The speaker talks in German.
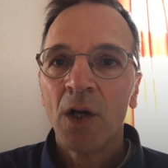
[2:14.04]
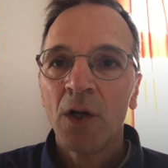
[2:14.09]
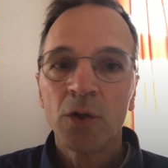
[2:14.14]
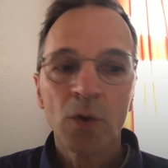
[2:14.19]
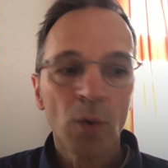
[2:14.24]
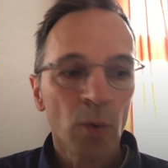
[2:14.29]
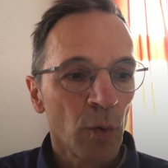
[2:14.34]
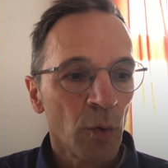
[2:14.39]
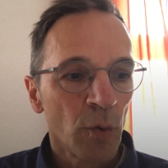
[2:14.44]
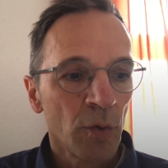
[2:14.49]

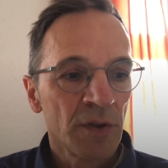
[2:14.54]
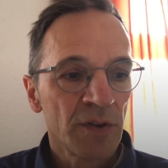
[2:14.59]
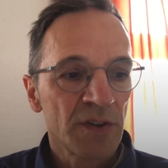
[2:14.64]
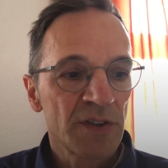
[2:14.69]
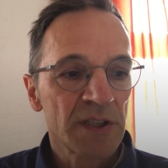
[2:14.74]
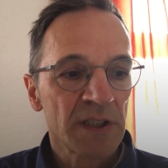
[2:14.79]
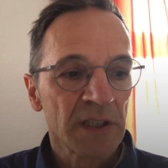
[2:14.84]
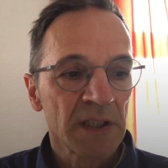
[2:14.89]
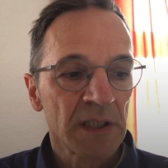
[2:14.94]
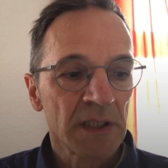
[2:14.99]
Jo,
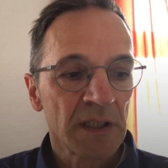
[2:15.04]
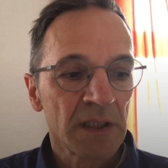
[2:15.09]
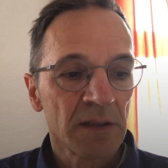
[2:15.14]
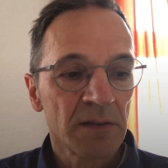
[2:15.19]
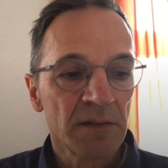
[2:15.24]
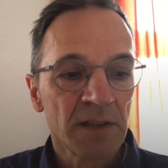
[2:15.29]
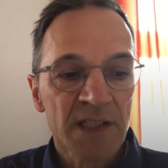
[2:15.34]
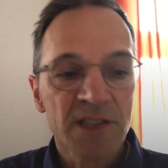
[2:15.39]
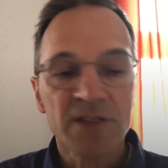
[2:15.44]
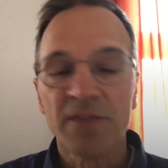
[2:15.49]
und äh,
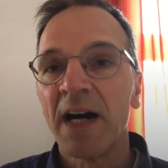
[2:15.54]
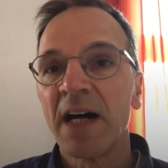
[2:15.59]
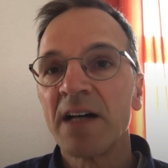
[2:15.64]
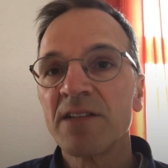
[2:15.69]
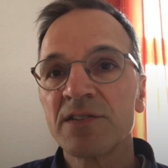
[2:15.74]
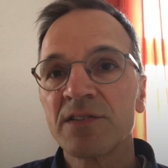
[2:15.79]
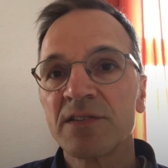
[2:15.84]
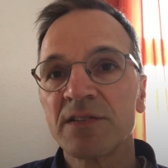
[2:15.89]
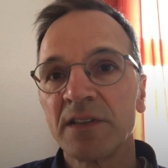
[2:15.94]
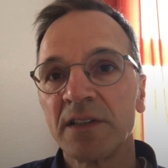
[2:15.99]
das
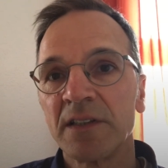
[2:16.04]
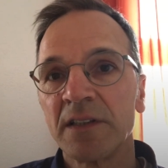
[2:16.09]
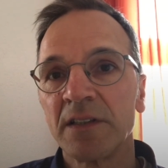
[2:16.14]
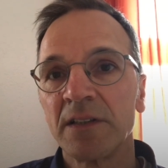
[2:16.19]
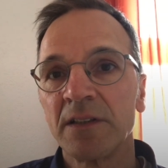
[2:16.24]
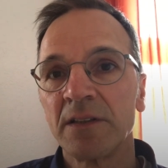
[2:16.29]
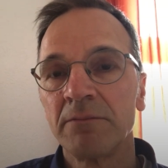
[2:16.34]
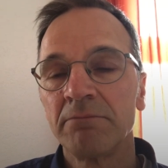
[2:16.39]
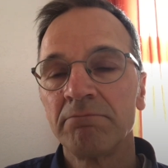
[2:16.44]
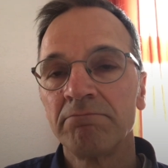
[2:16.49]
war's
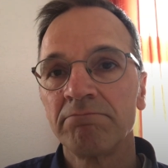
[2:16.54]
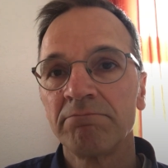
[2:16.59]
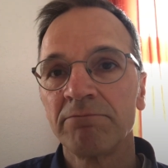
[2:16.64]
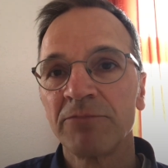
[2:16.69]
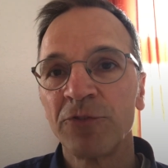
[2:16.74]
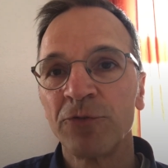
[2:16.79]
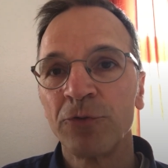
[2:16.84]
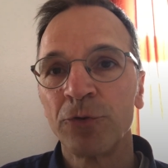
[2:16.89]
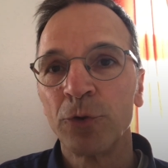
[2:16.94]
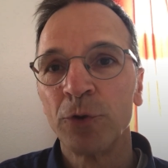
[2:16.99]
äh,
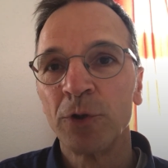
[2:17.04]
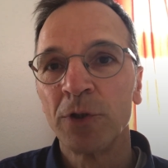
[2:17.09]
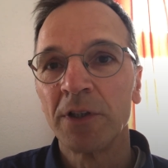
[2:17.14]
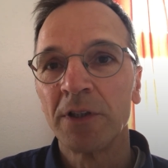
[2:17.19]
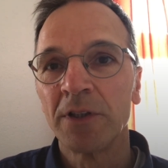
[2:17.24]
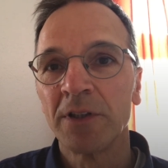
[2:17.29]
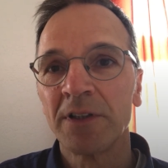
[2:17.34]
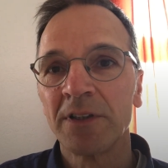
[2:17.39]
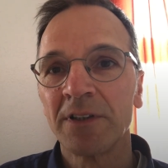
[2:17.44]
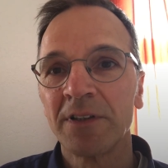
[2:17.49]

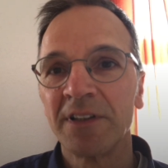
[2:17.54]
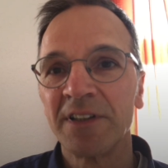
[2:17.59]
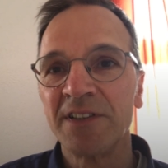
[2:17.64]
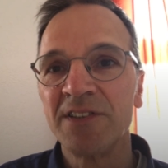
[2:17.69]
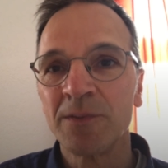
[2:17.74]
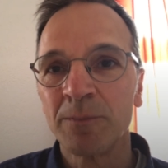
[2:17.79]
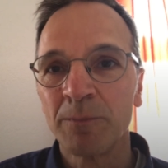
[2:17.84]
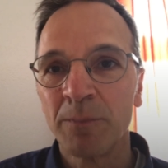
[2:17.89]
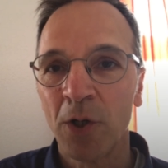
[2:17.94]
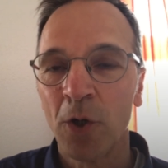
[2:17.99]
für
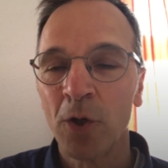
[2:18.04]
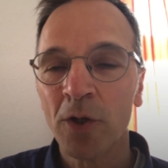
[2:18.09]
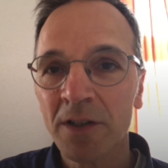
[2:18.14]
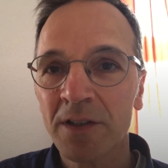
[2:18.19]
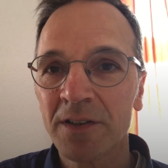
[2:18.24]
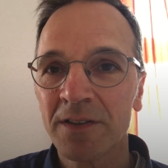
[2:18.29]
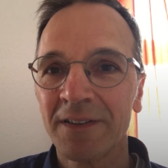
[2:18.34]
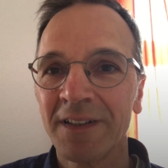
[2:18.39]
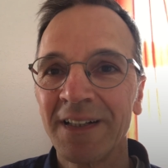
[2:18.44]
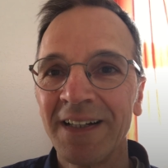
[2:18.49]
diesen
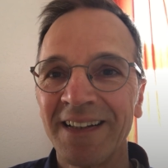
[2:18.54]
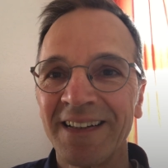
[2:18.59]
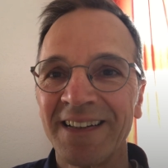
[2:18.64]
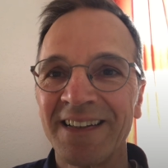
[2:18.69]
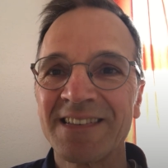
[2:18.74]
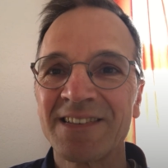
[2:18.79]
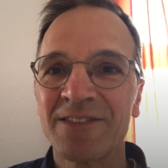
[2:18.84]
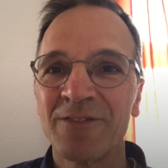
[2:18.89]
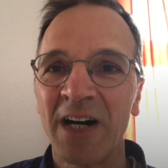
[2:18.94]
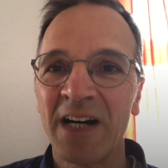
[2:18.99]
Blog.
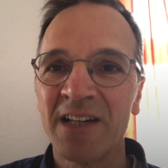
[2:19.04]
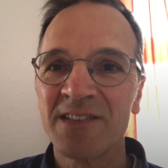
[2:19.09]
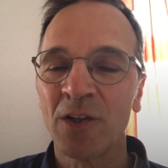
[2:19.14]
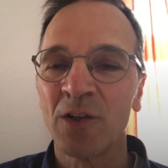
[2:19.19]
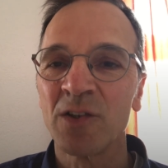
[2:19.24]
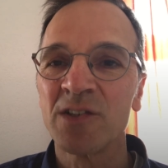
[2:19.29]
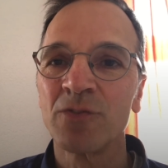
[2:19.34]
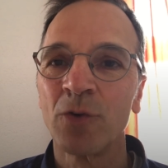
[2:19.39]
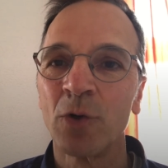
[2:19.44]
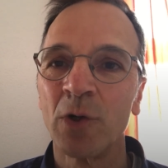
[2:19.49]
Das war's
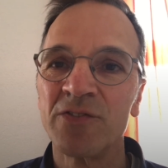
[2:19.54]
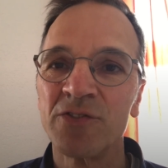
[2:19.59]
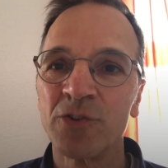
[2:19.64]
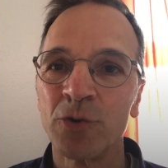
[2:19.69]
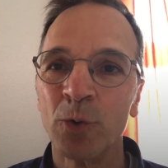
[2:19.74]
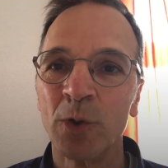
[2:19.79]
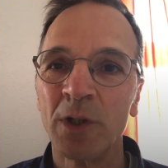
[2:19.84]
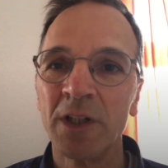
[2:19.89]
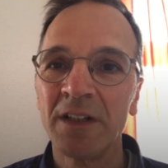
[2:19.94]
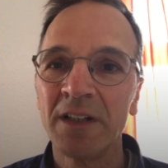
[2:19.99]
aus
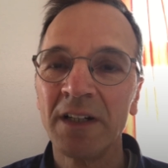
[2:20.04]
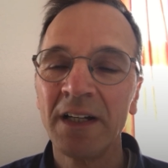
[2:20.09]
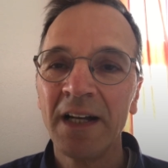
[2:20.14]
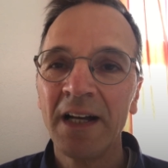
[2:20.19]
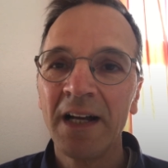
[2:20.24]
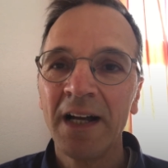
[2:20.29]
Wolfshöhle.